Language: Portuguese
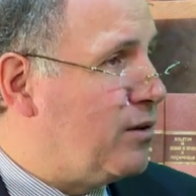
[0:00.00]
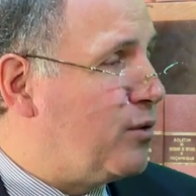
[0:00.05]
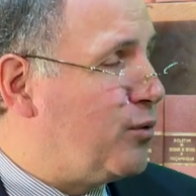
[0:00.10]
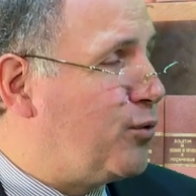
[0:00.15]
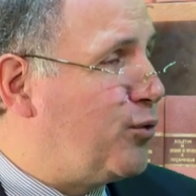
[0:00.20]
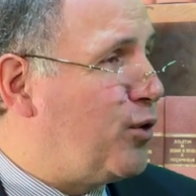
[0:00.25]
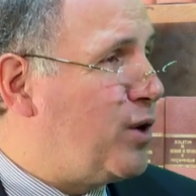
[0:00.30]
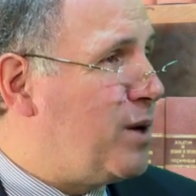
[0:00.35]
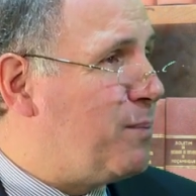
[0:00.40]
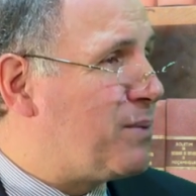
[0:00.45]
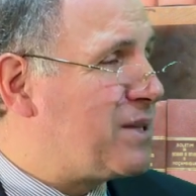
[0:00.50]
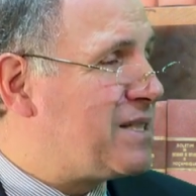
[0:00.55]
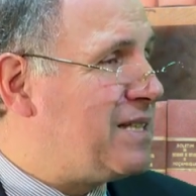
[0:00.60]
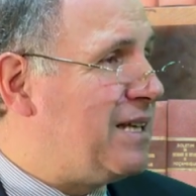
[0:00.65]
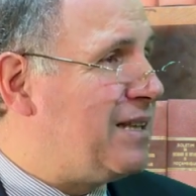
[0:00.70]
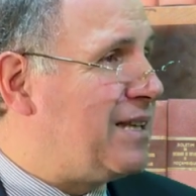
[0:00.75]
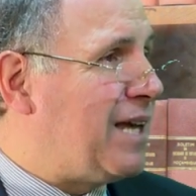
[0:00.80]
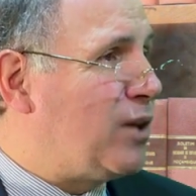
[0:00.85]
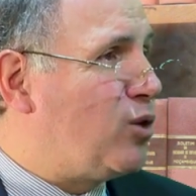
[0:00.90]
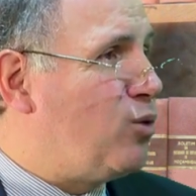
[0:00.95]
foi
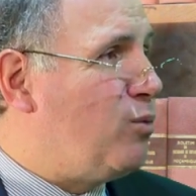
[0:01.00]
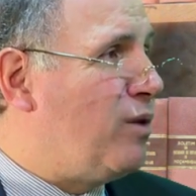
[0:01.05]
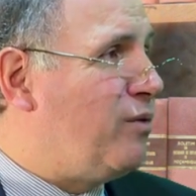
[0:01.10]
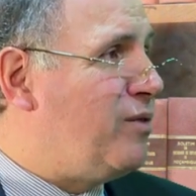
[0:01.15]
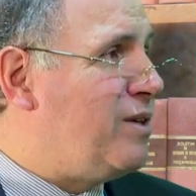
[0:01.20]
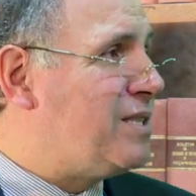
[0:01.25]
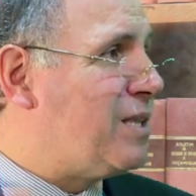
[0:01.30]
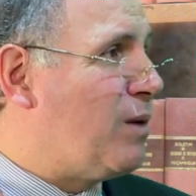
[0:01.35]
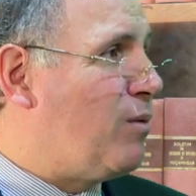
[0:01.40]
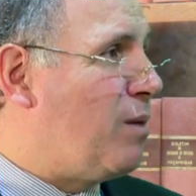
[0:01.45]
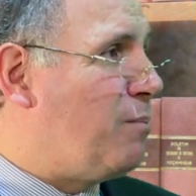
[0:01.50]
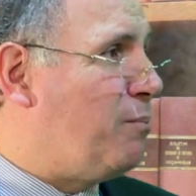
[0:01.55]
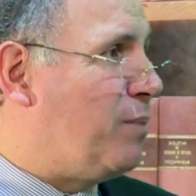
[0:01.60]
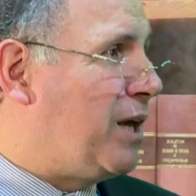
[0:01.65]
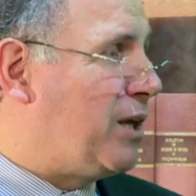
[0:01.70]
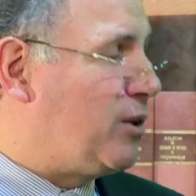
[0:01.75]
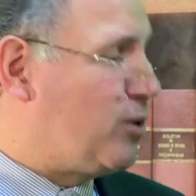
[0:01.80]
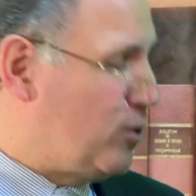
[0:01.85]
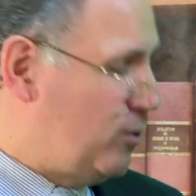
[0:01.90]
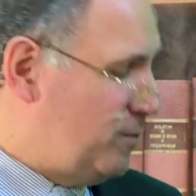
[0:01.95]
apresentada uma visão a
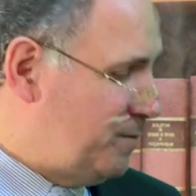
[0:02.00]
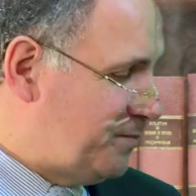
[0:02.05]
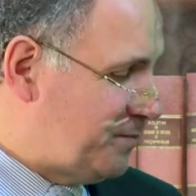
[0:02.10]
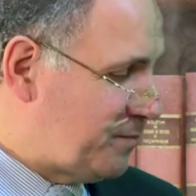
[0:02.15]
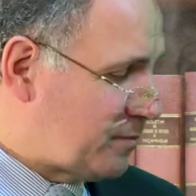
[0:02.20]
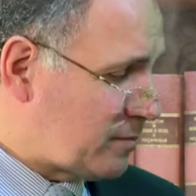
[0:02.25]
Pedro